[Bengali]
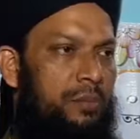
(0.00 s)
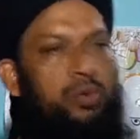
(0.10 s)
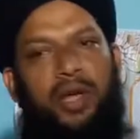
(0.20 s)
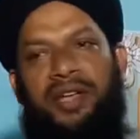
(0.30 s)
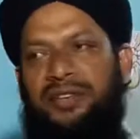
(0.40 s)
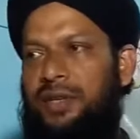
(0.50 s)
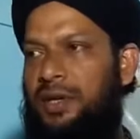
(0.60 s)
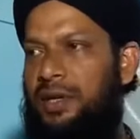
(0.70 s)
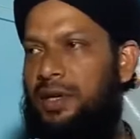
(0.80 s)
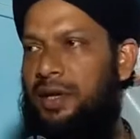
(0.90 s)
ভুলে গেছে
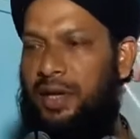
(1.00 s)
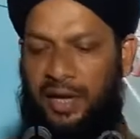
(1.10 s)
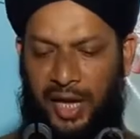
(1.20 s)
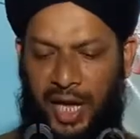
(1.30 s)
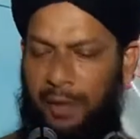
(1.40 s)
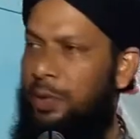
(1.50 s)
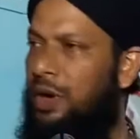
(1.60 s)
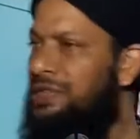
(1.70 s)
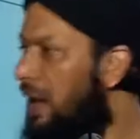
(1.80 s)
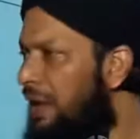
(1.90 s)

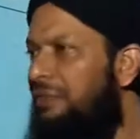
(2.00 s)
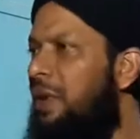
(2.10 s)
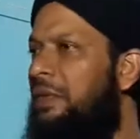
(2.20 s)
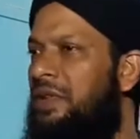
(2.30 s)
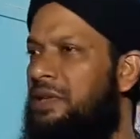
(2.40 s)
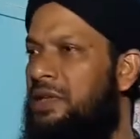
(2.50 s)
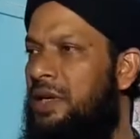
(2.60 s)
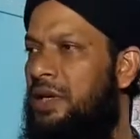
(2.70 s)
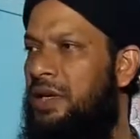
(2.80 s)
এরপরে সালাম ফিরে ফেলছে